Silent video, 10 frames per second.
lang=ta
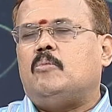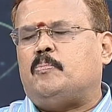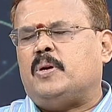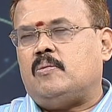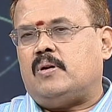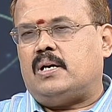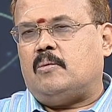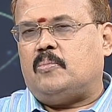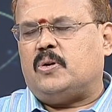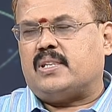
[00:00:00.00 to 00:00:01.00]
முப்பது
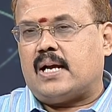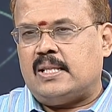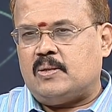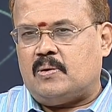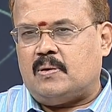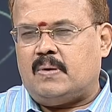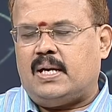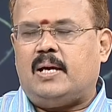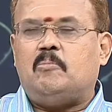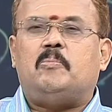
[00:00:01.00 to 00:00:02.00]
வருடம் போல் தாழ்ந்தவனும்
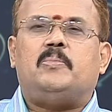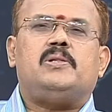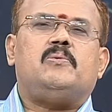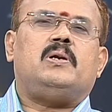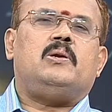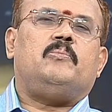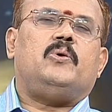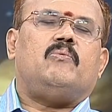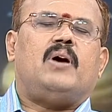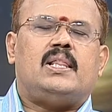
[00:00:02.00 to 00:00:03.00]
இல்லை முப்பது வருடம்
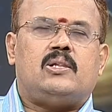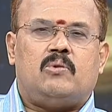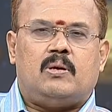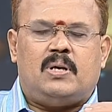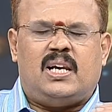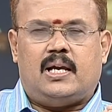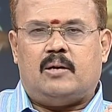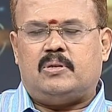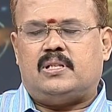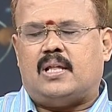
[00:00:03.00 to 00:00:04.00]
போல் வாழ்ந்தவனும் இல்லை
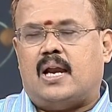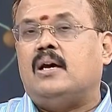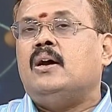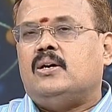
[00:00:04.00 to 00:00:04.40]
என்பதுதான்